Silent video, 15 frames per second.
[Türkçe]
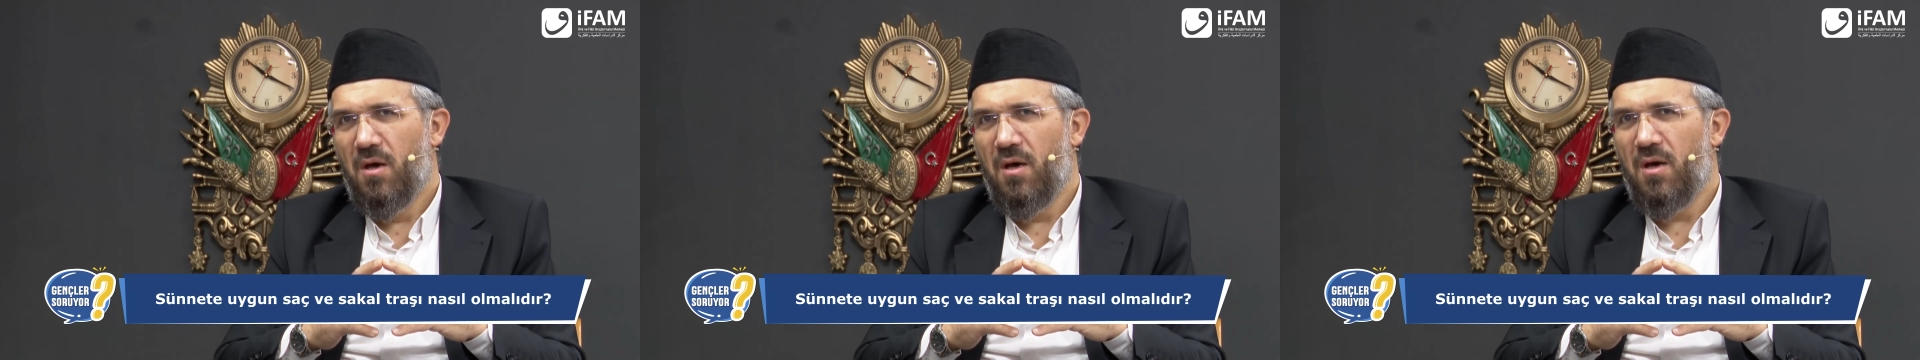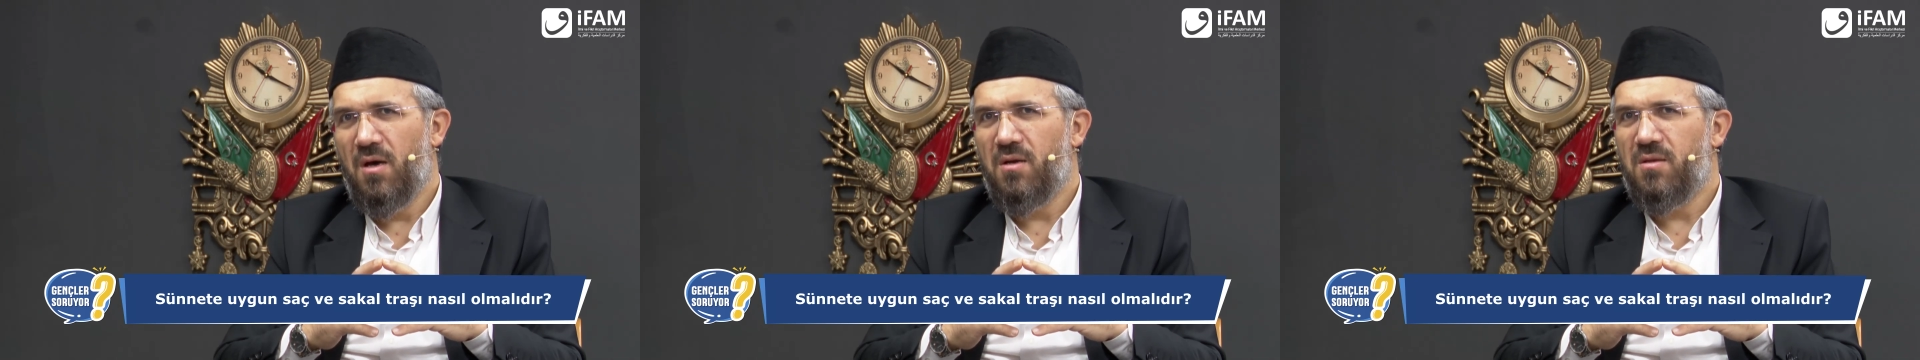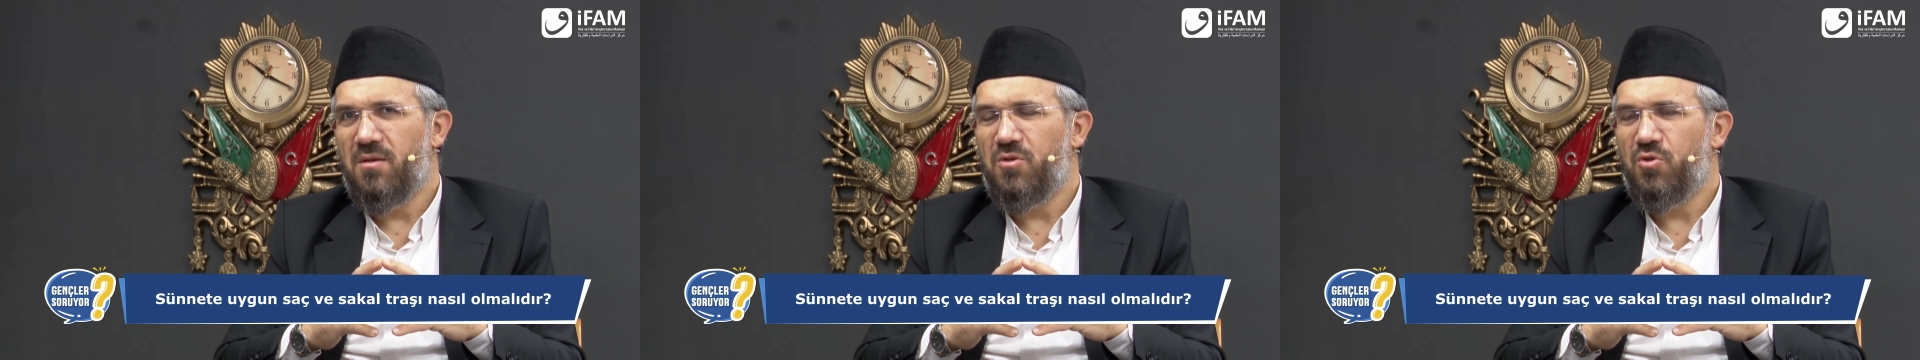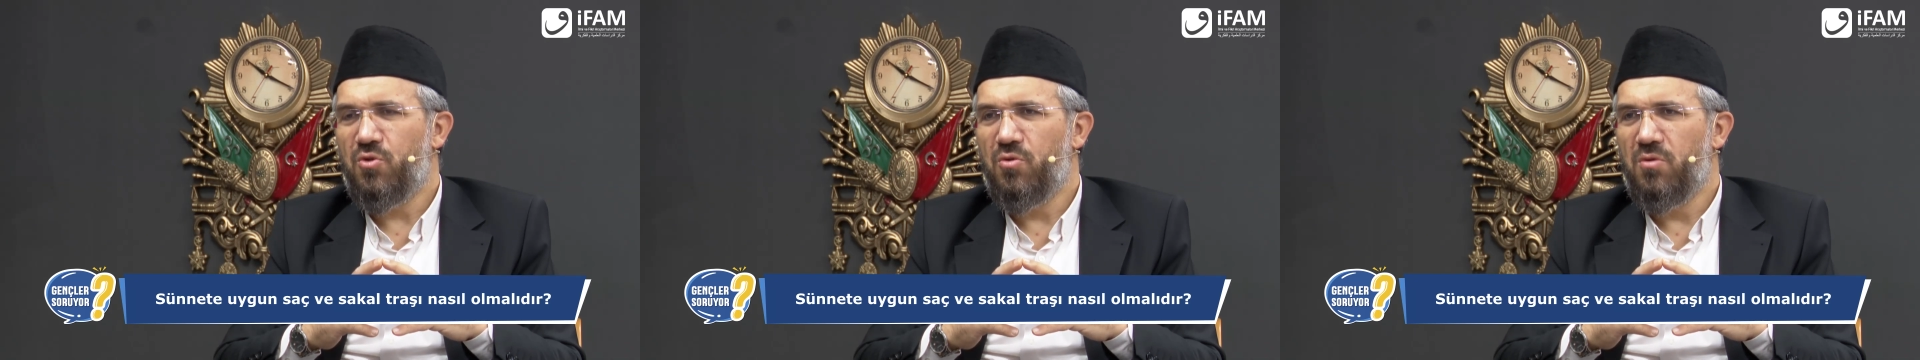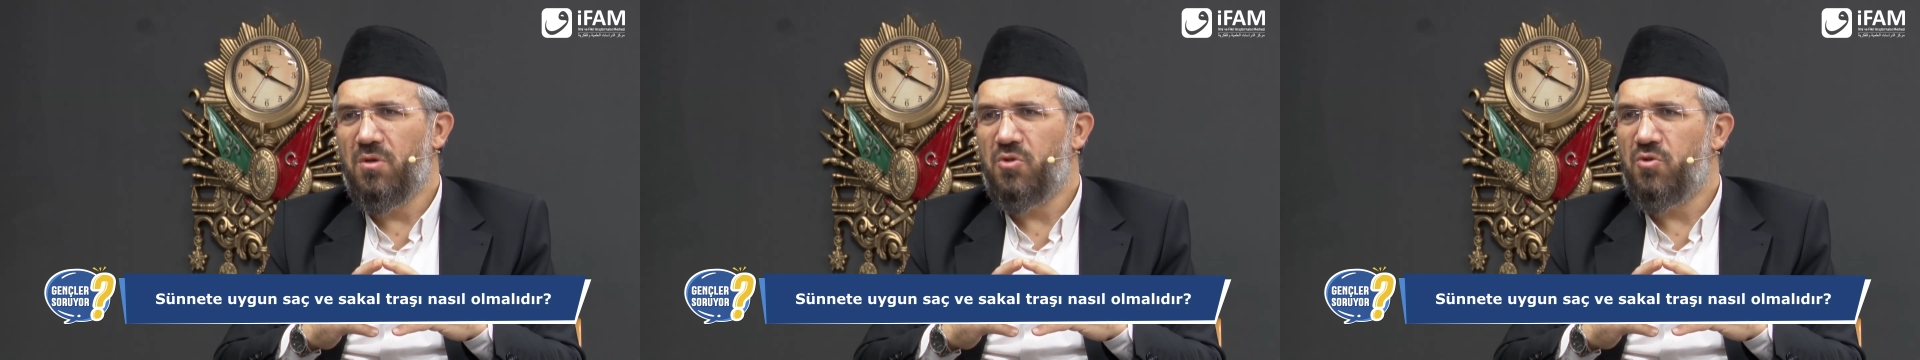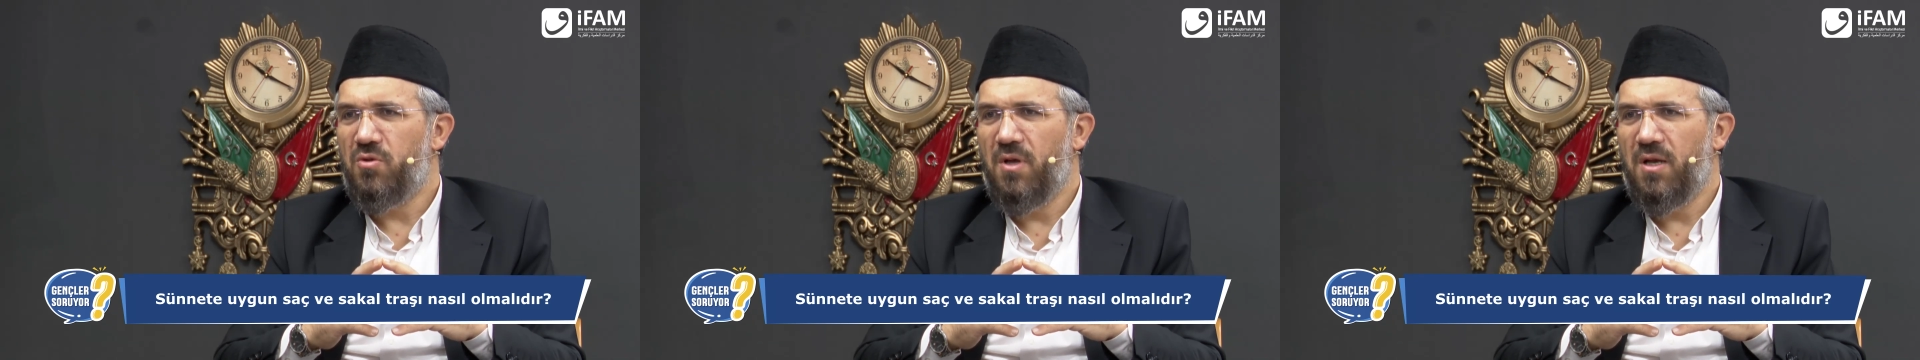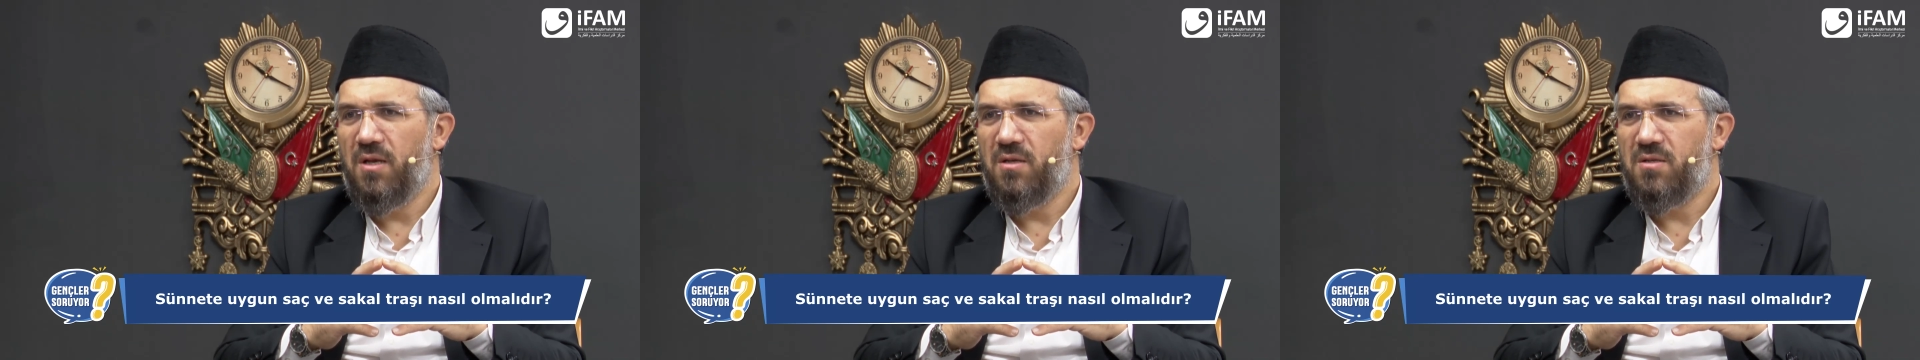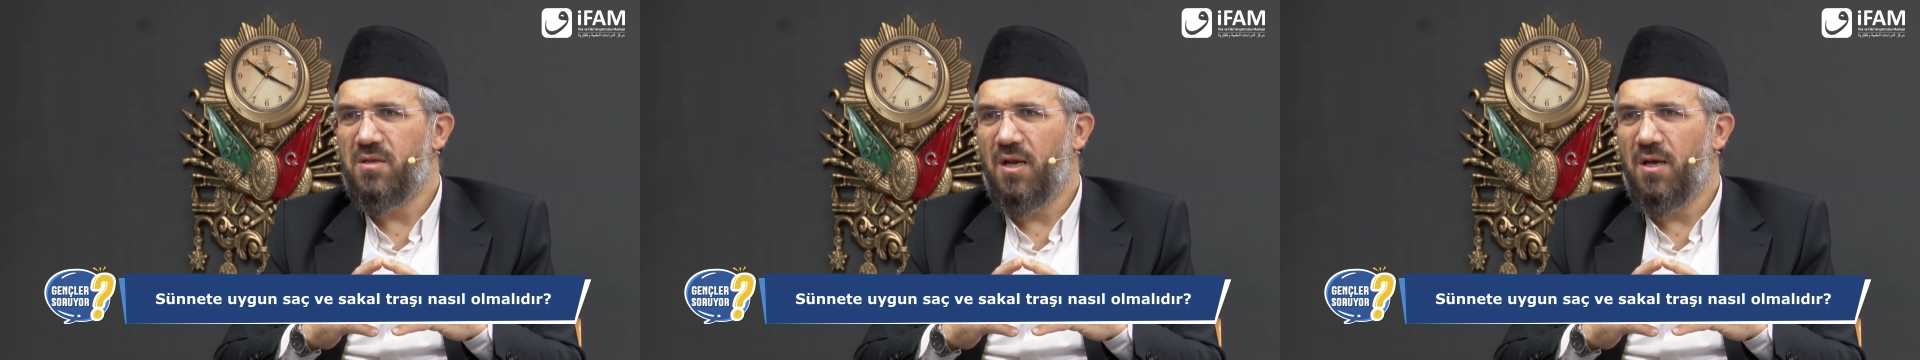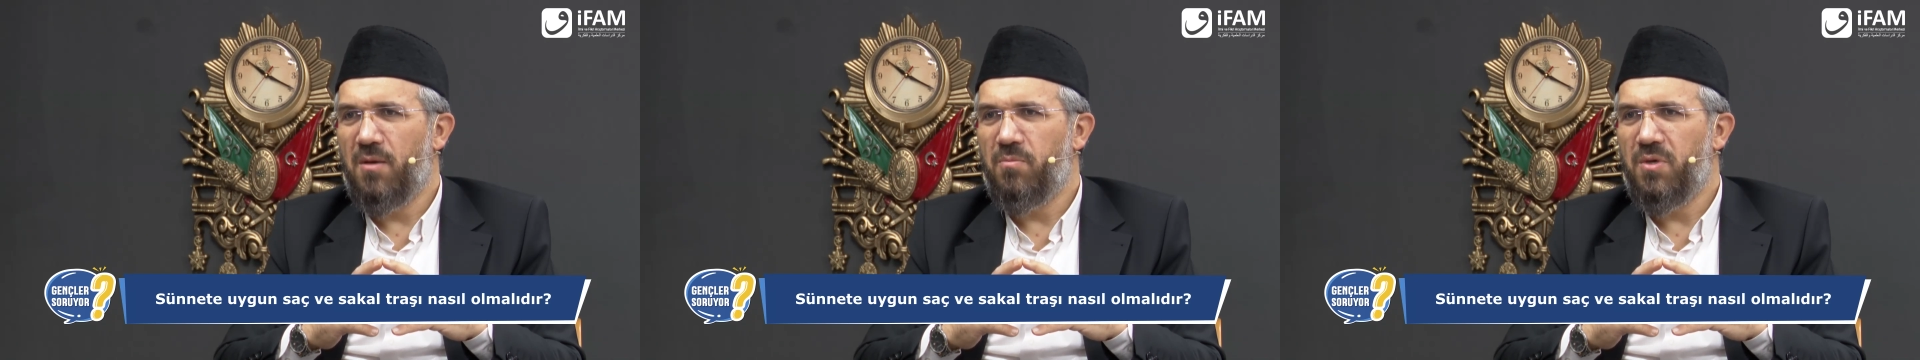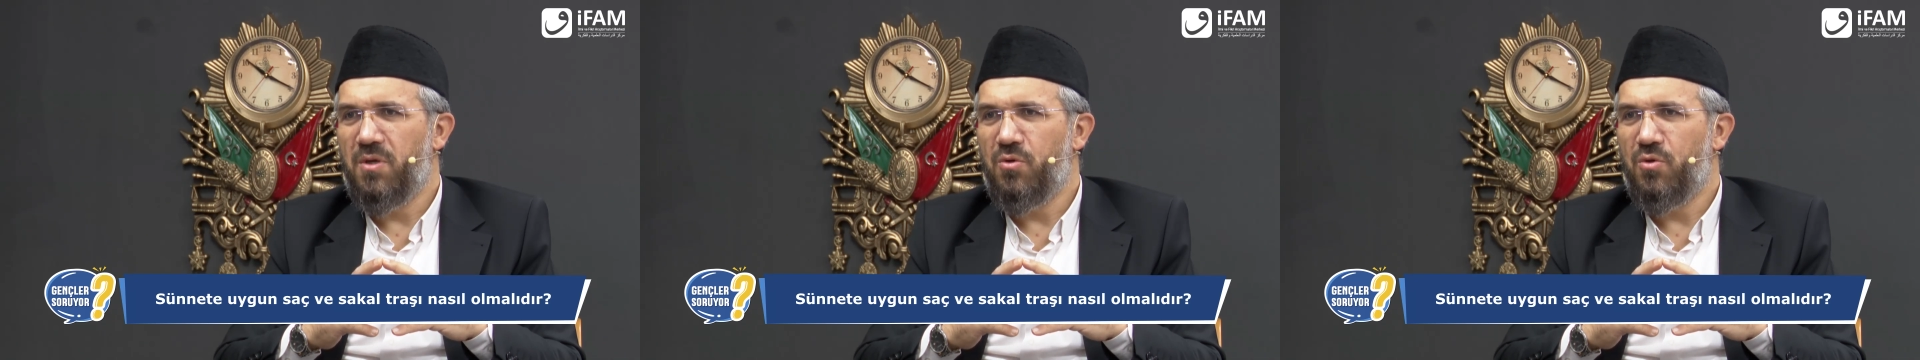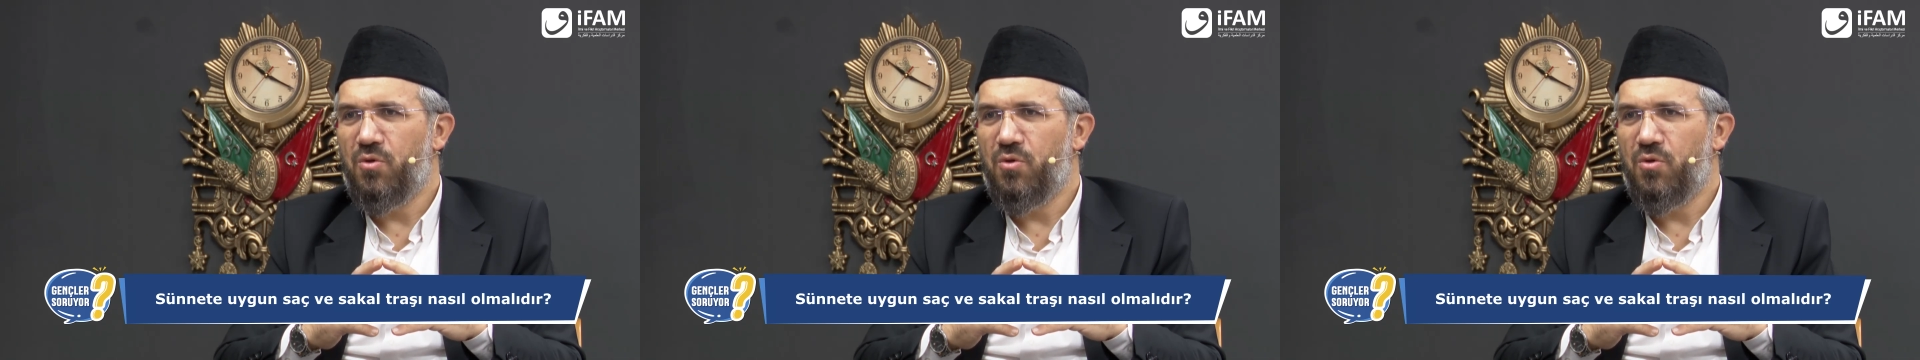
Ertesi gün Resulullah Aleyhisselam beni